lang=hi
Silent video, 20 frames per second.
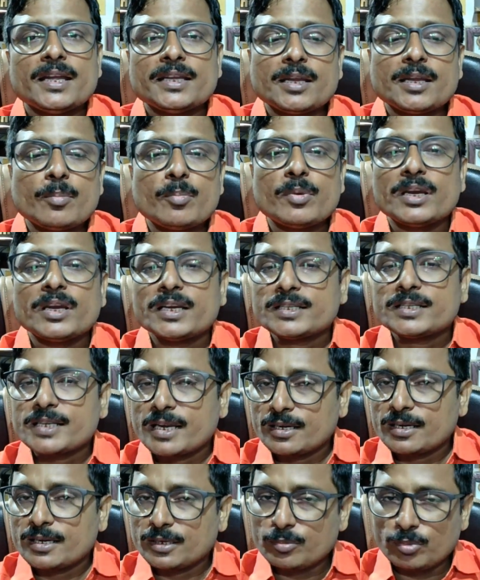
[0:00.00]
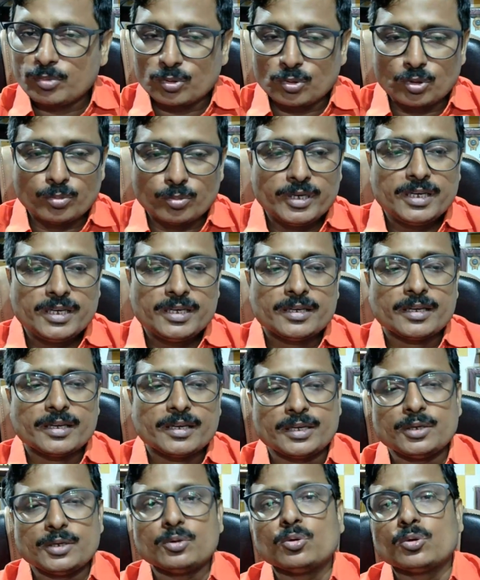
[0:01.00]
या मेरे चैनल की बिल्कुल भी
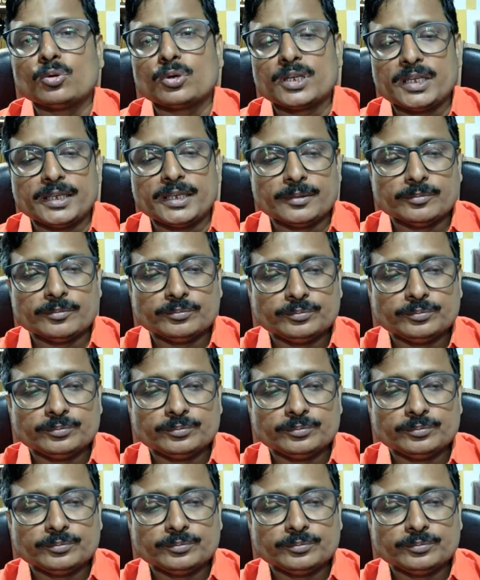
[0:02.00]
नहीं होगी